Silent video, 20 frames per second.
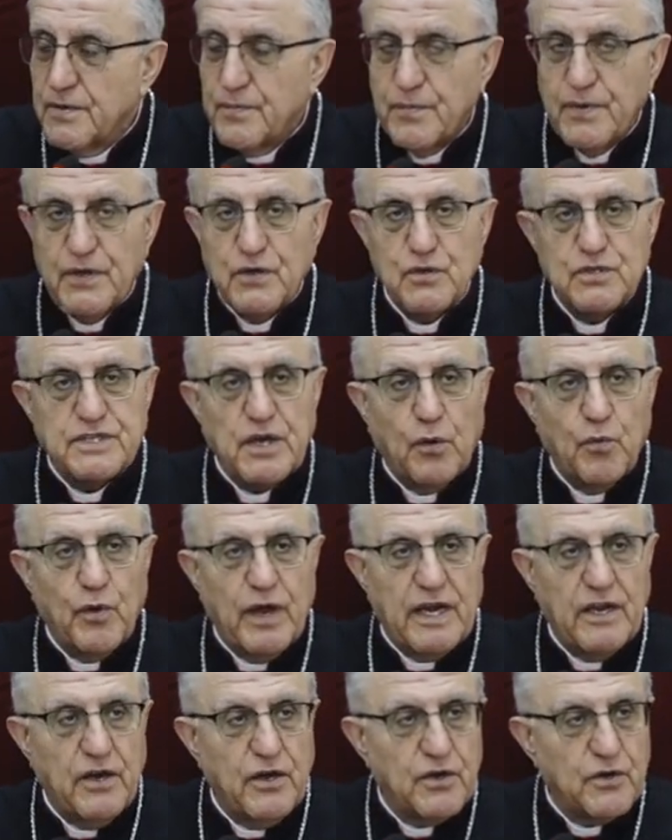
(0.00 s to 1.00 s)
منو
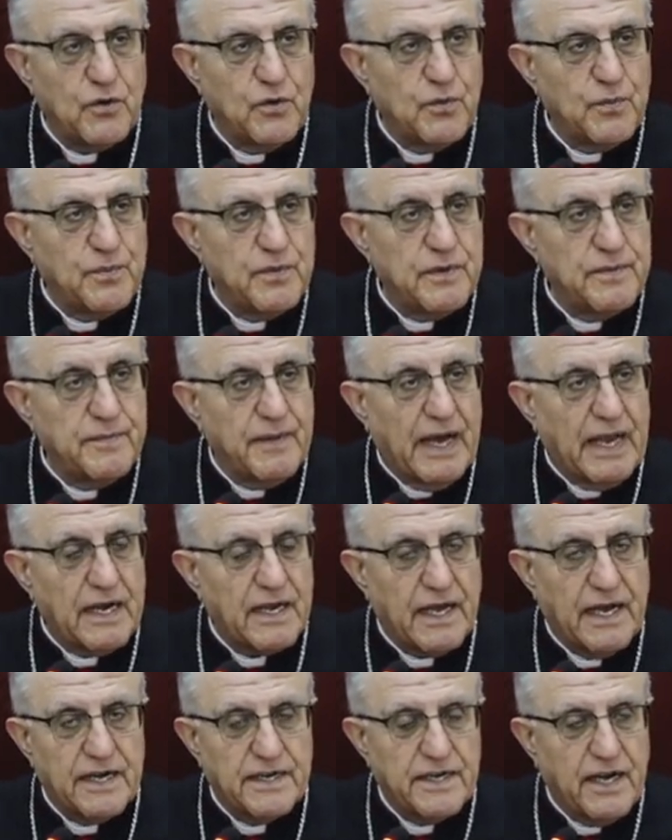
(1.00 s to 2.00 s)
سوى الحروب مال
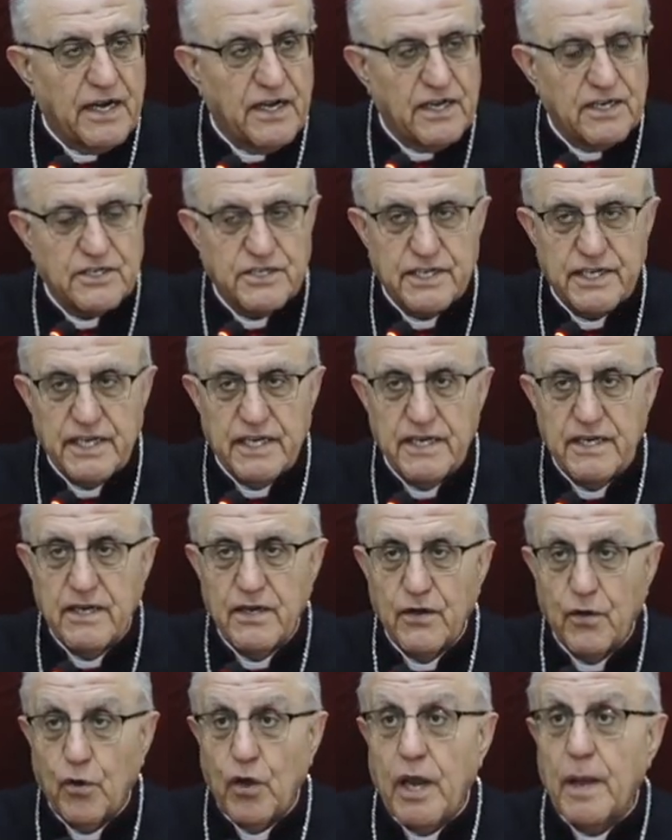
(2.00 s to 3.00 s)
القرن
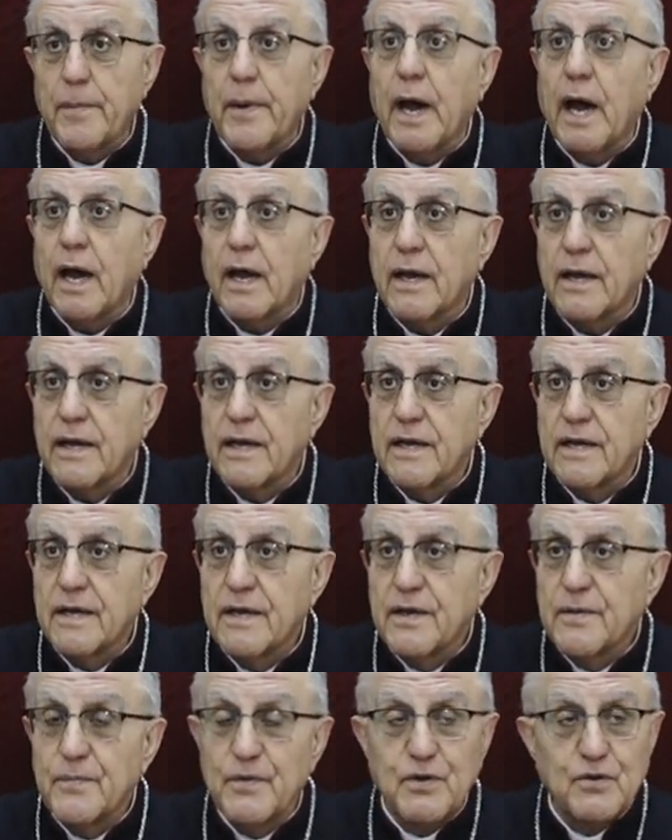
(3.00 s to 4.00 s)
العشرين علماء
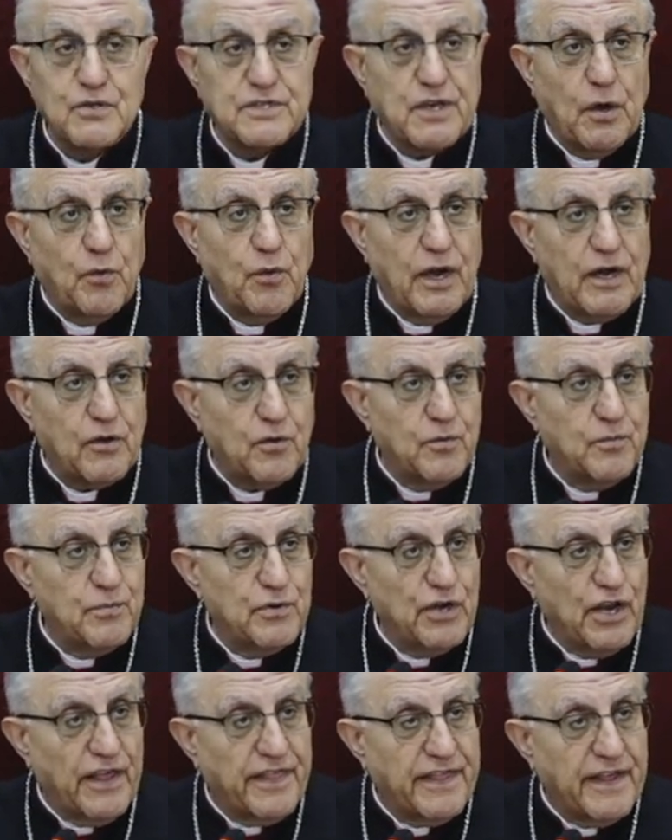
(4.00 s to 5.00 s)
منو سوى
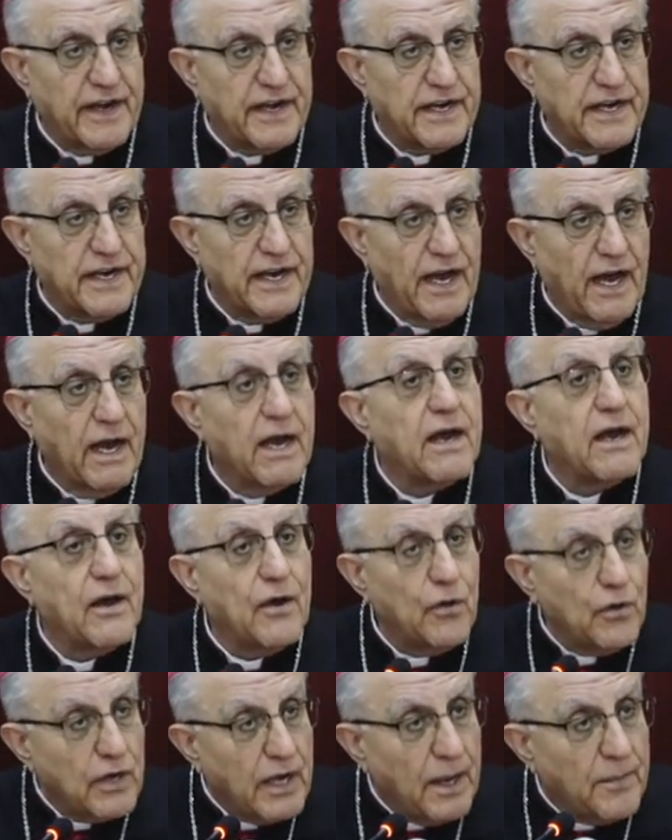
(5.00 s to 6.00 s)
القنبلة الذرية
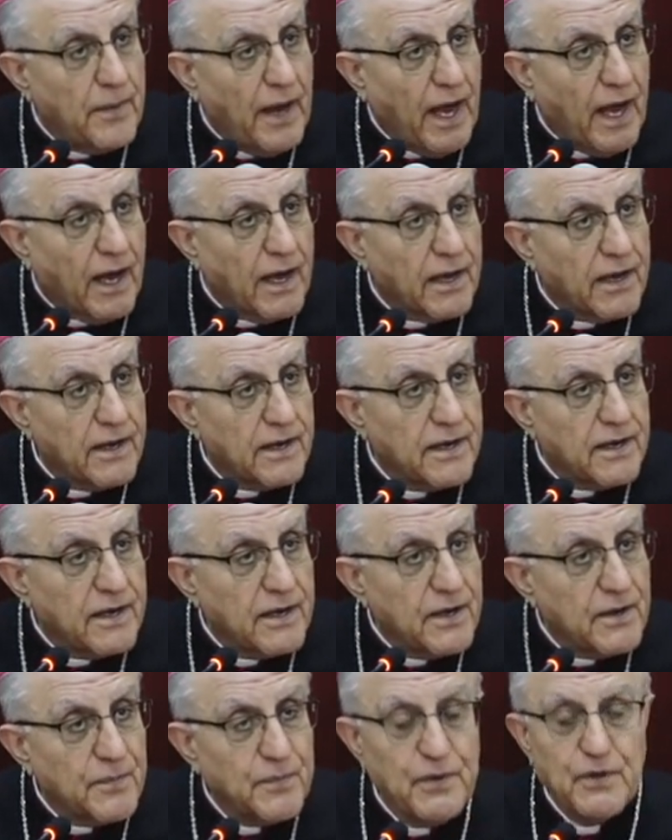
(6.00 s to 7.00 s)
علماء
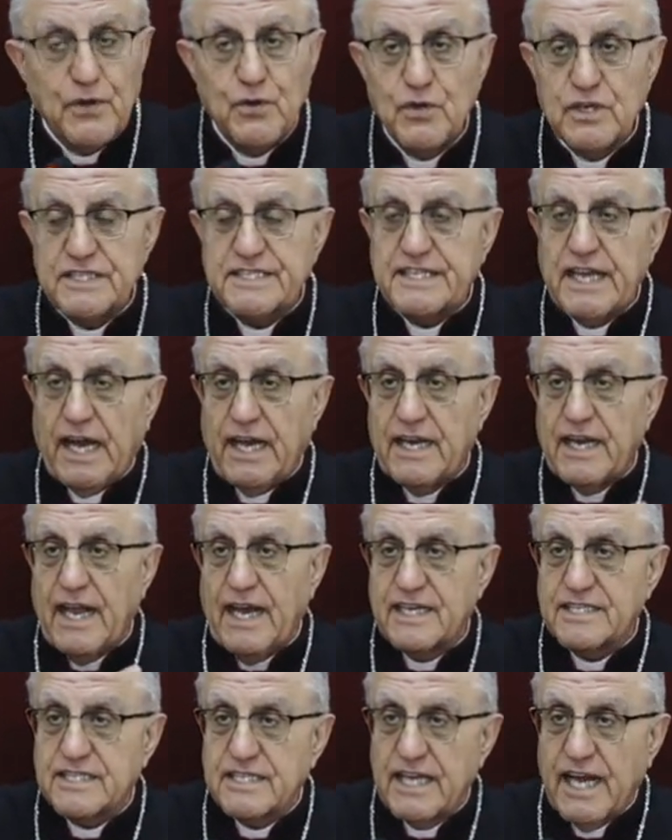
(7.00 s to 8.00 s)
منو يصنع
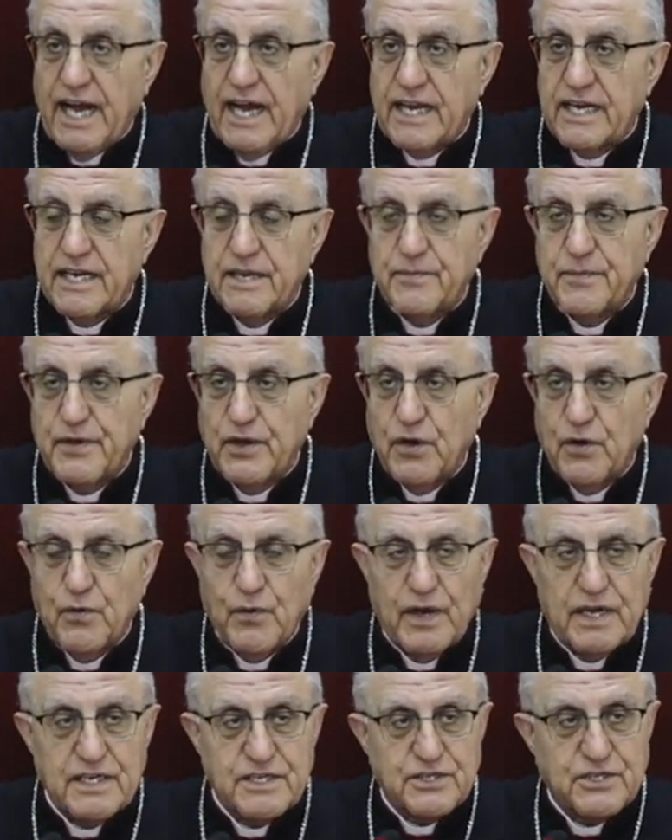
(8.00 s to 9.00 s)
الأسلحة اللي
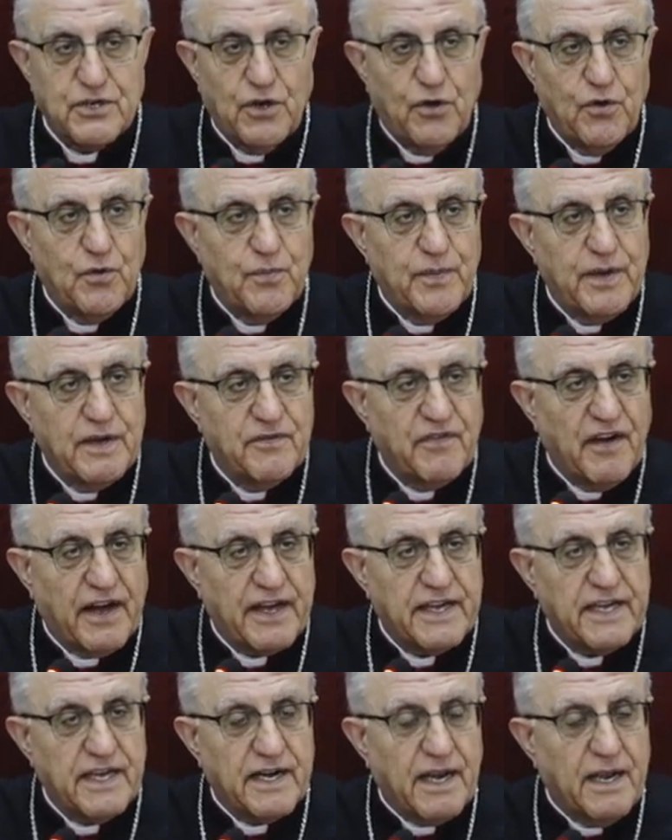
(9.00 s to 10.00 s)
بيعوها للشعوب
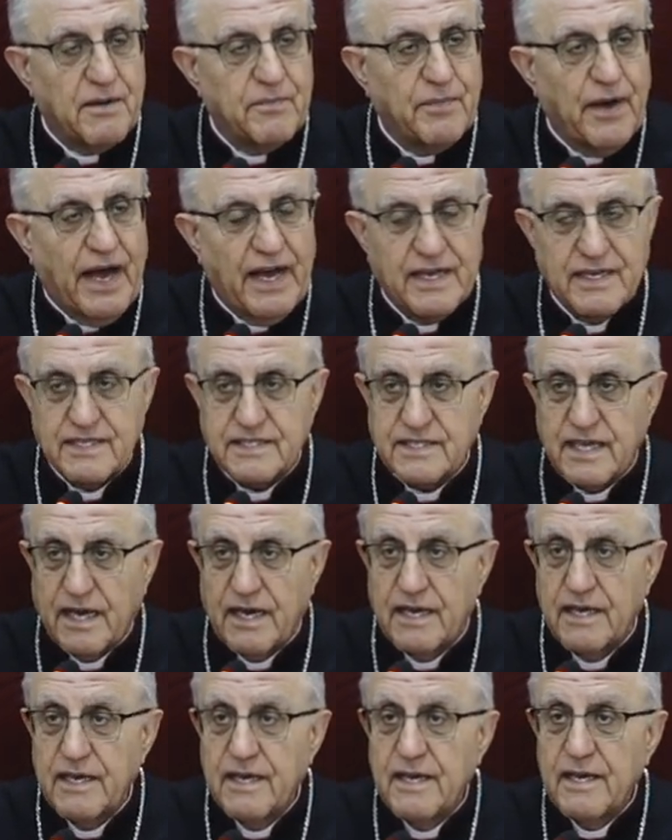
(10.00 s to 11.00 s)
الفقيرة البائسة